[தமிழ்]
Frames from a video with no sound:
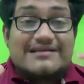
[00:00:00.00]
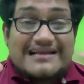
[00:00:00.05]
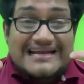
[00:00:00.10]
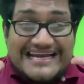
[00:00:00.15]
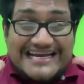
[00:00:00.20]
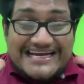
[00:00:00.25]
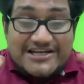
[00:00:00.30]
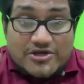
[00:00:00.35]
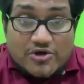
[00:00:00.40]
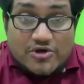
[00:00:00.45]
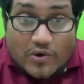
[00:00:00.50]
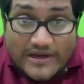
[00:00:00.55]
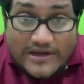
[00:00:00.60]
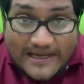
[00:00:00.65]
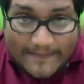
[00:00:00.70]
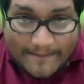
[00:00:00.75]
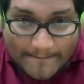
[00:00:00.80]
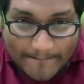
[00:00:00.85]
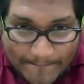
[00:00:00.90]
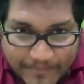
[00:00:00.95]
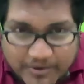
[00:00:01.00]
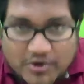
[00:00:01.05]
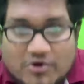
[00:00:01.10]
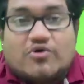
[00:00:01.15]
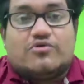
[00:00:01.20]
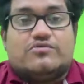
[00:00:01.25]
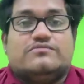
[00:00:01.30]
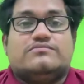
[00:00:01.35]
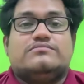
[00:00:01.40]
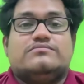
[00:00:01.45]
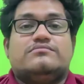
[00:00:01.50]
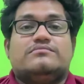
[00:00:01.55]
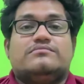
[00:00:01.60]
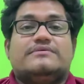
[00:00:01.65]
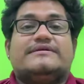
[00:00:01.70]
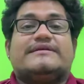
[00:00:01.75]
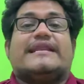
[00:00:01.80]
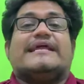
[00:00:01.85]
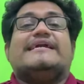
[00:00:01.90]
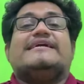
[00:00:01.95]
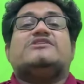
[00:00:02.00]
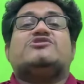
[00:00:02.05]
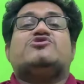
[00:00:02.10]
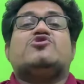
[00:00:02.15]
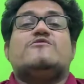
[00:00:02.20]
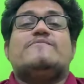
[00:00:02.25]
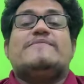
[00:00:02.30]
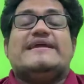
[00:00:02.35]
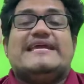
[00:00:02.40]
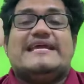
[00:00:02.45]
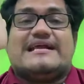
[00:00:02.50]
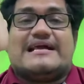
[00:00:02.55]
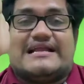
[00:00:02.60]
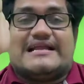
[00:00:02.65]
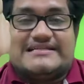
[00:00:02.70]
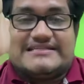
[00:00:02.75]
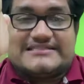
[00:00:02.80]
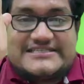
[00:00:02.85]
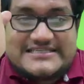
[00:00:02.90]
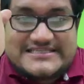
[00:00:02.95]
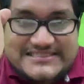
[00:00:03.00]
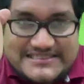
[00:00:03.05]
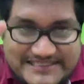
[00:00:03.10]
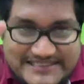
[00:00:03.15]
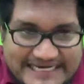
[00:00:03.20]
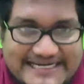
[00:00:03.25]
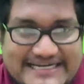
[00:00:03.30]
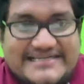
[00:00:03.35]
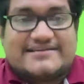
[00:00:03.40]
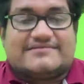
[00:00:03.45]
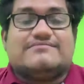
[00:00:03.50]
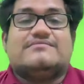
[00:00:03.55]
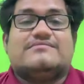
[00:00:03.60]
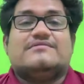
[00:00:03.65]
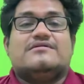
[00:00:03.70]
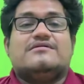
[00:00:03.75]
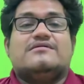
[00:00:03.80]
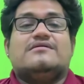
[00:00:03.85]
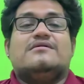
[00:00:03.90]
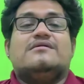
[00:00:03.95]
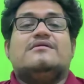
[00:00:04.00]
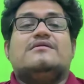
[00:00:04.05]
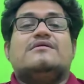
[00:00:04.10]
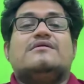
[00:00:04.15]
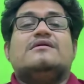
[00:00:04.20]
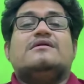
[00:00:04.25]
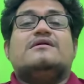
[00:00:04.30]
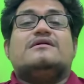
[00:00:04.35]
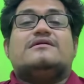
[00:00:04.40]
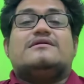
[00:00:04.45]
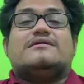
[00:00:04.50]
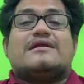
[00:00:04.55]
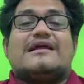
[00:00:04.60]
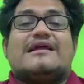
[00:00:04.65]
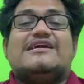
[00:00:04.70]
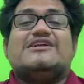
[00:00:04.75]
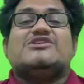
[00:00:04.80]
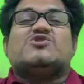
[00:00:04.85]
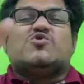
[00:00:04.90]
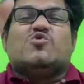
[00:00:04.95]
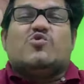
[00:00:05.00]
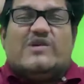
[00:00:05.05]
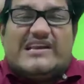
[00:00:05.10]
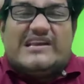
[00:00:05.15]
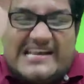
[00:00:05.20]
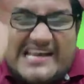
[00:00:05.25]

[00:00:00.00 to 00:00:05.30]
ட்ரை டு இம்ப்ரூவ் ட்ரை டு பி கன்சிஸ்டன்ட் ட்ரை டு